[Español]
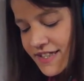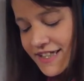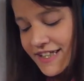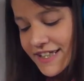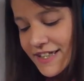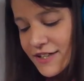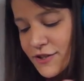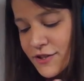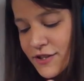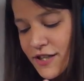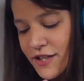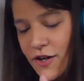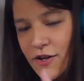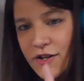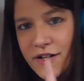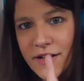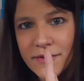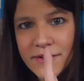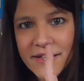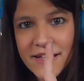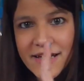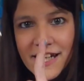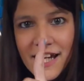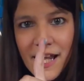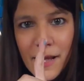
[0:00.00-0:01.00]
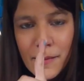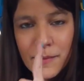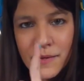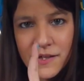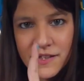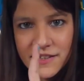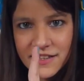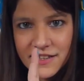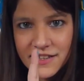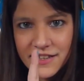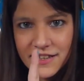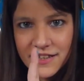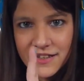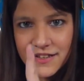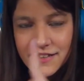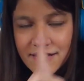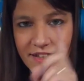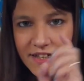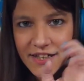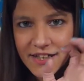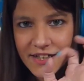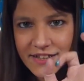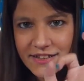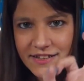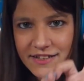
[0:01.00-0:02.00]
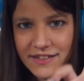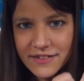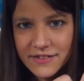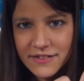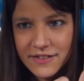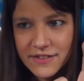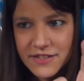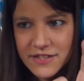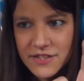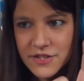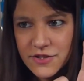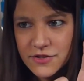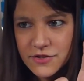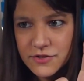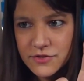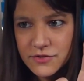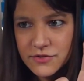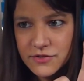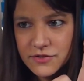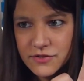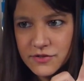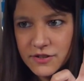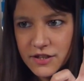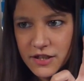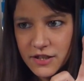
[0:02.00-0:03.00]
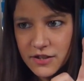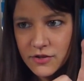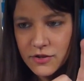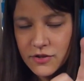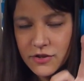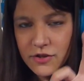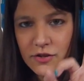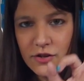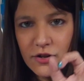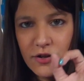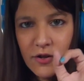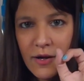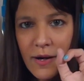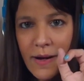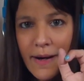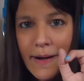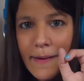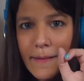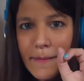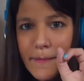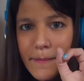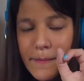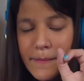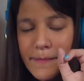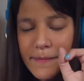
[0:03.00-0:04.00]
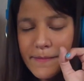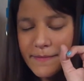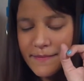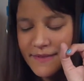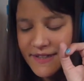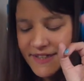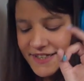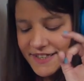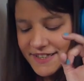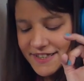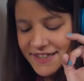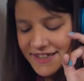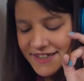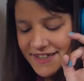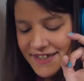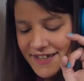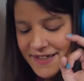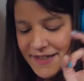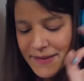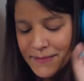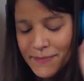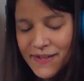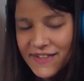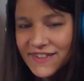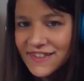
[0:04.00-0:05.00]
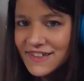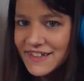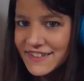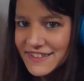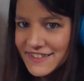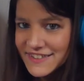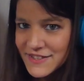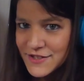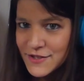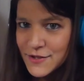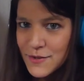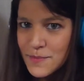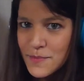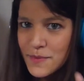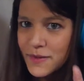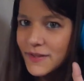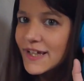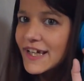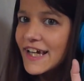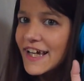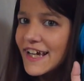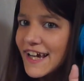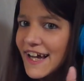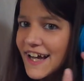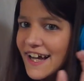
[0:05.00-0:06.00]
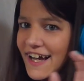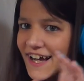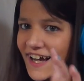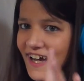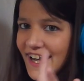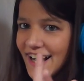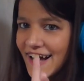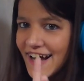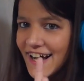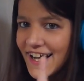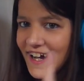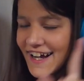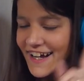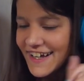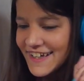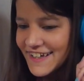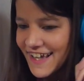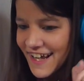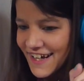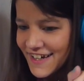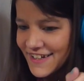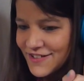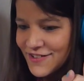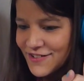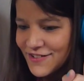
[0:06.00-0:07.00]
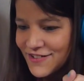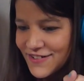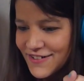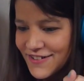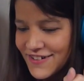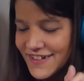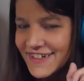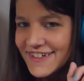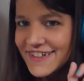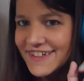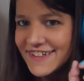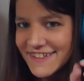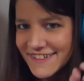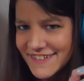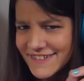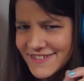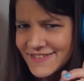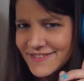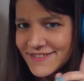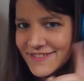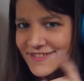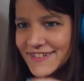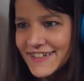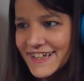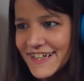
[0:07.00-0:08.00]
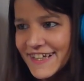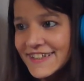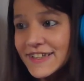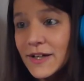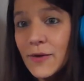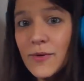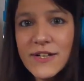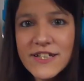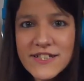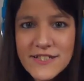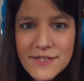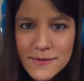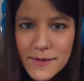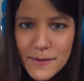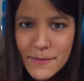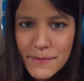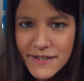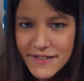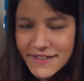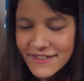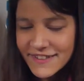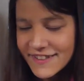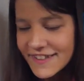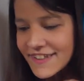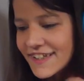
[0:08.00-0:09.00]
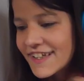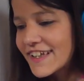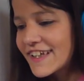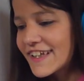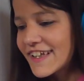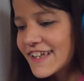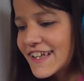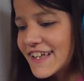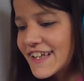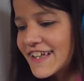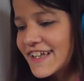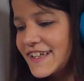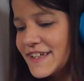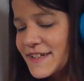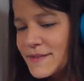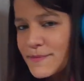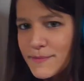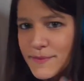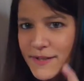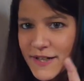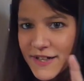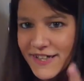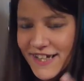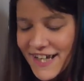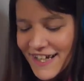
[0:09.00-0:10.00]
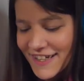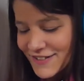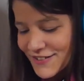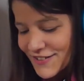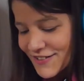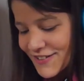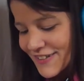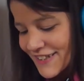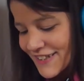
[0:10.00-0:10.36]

Creo que ahora viene la parte del estribillo, del coro. Presten atención porque hay algo, está buenísimo aparte, pero hay algo.